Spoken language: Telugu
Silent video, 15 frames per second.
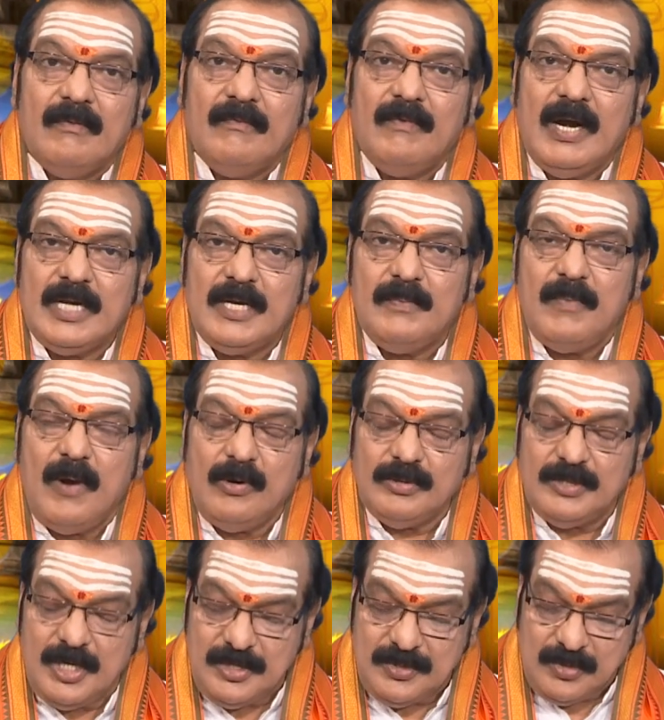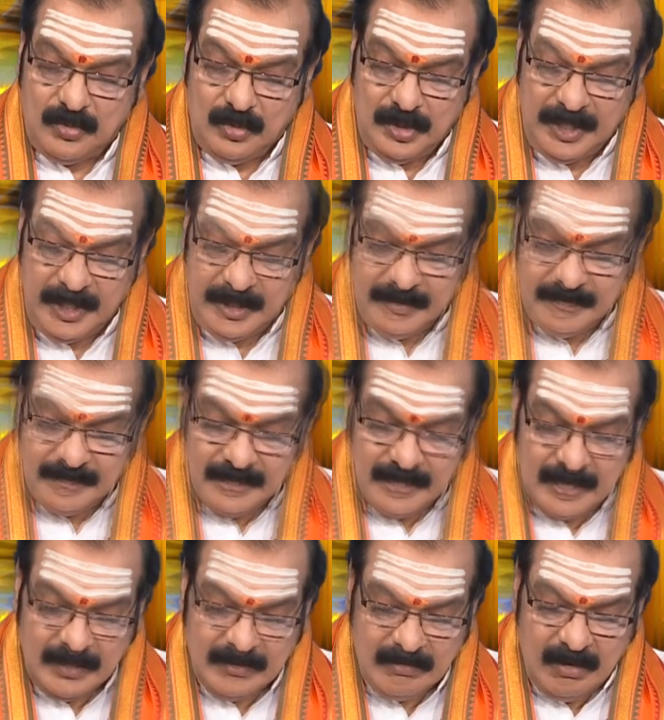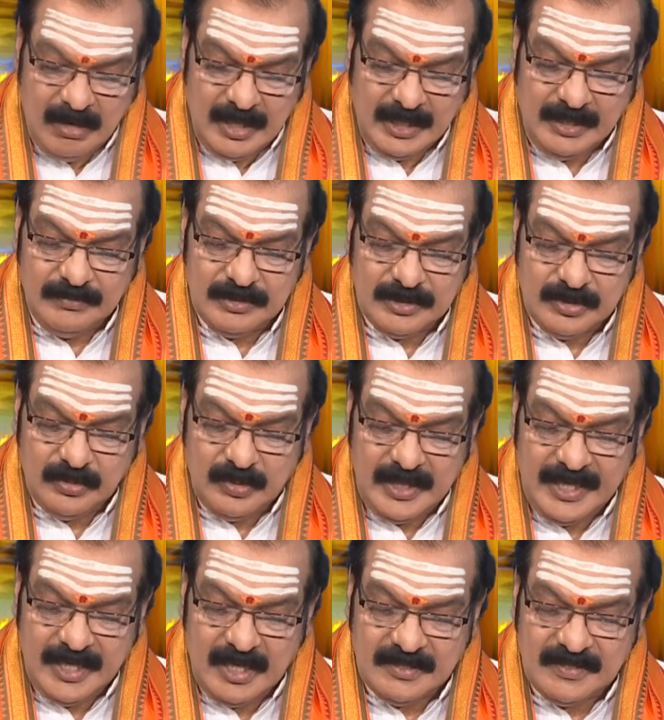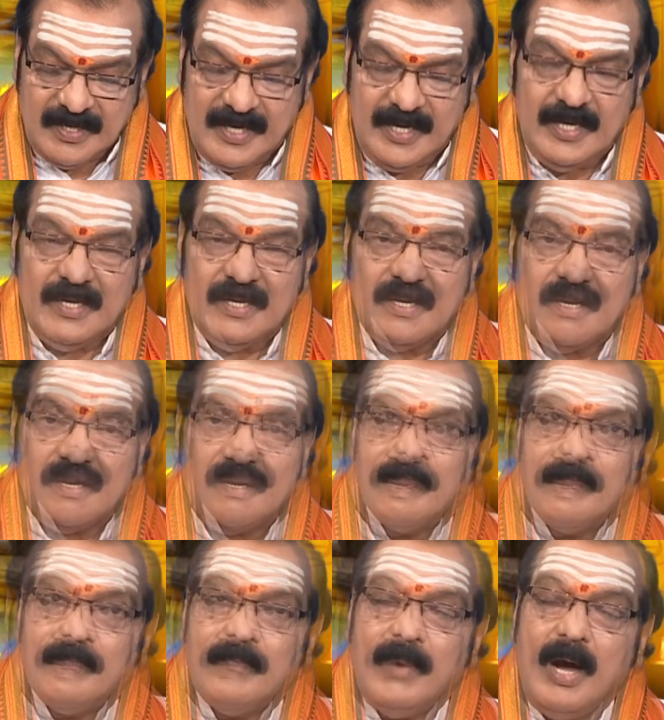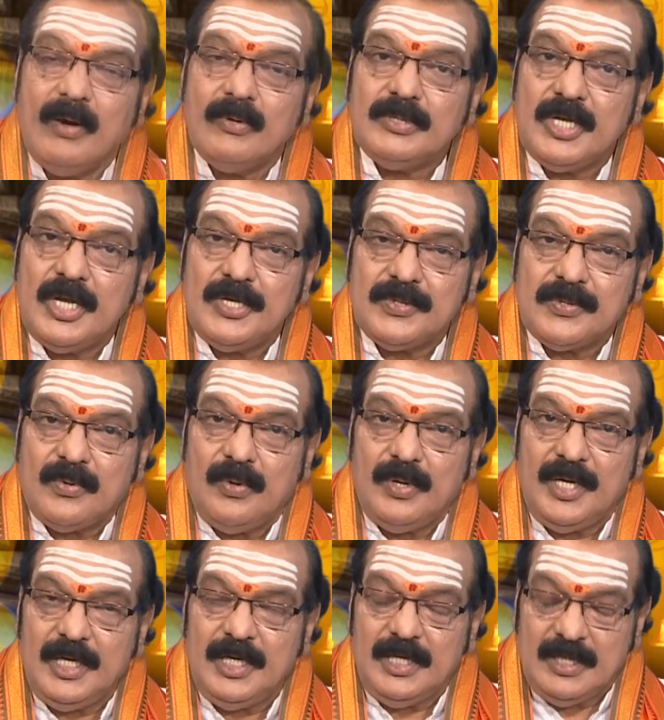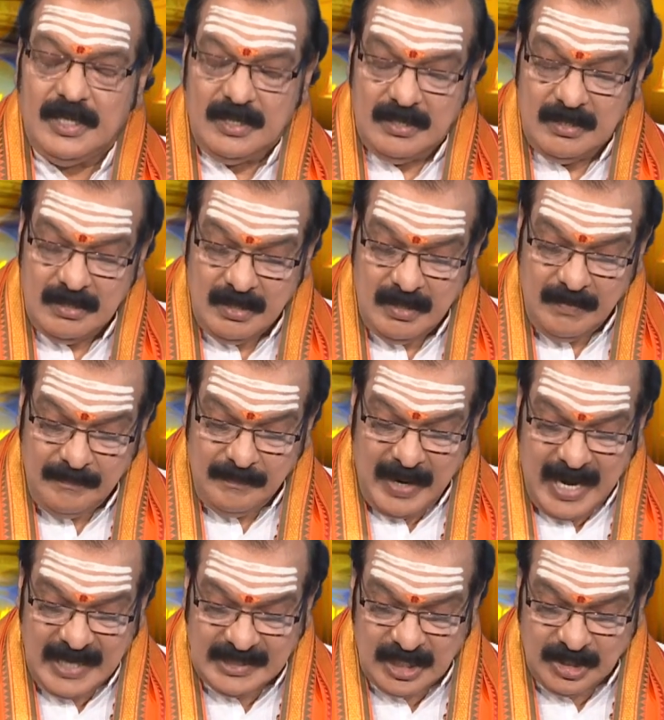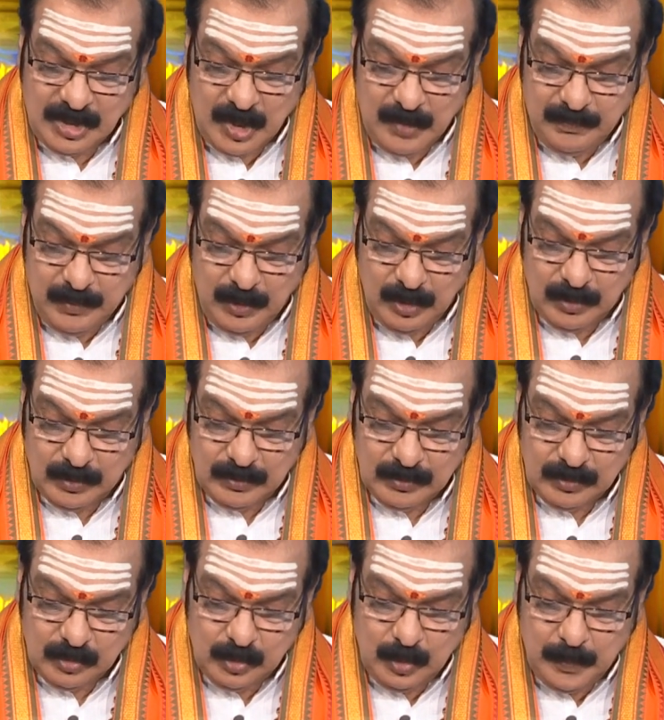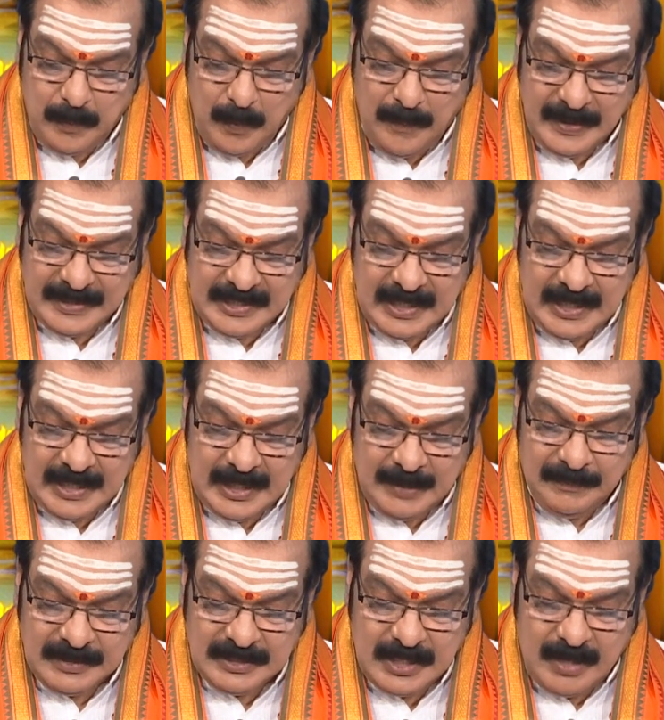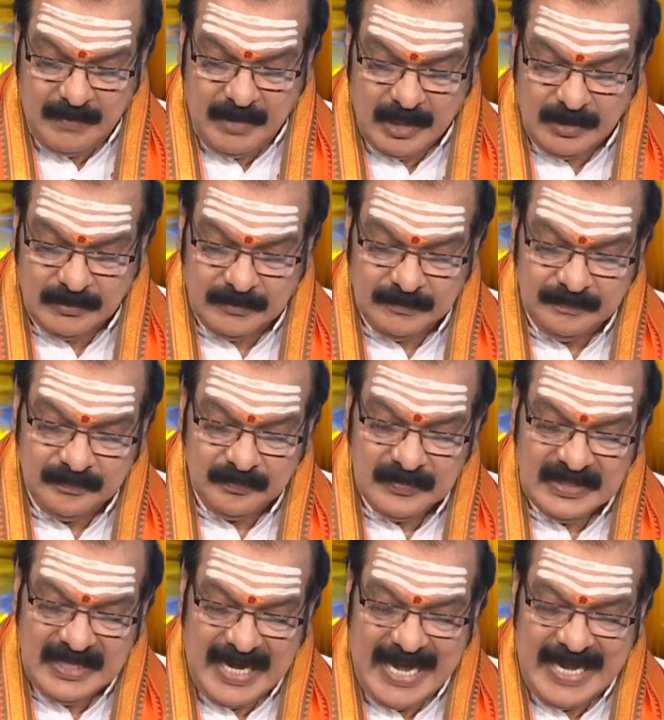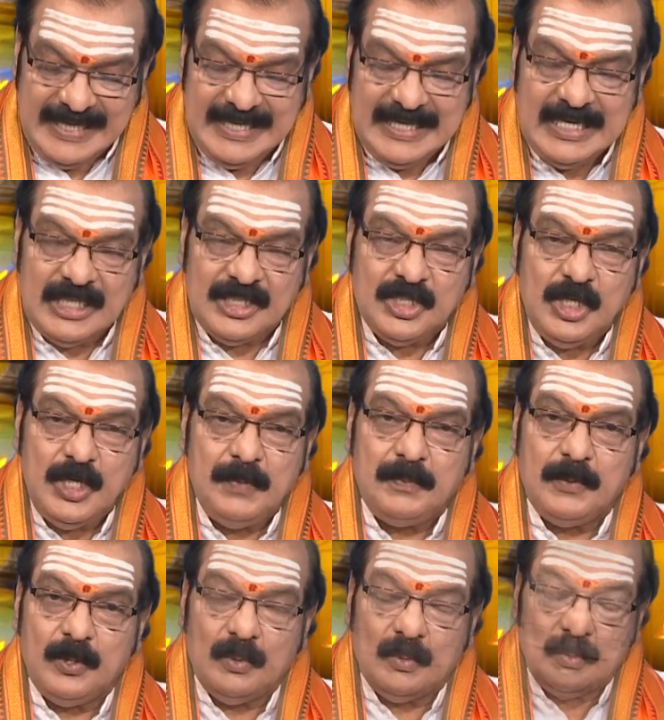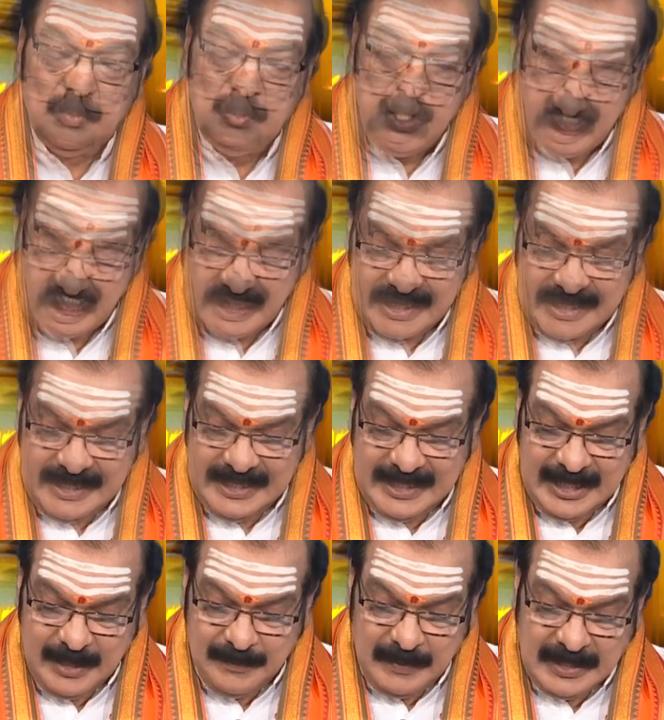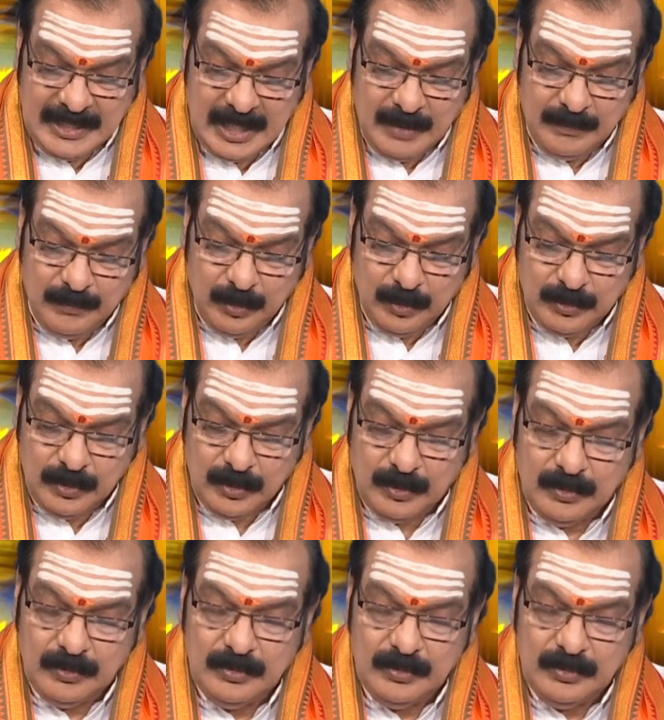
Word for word: వాటిని బాగు చేయించుకోండి ఎలక్ట్రానిక్ వస్తువులైనా సరే బాగు చేయించుకోండి పాత చెప్పులు తుప్పు పట్టిన ఇనప సామాను అరిగిన చీపురు ఇంటికి పట్టిన బూజు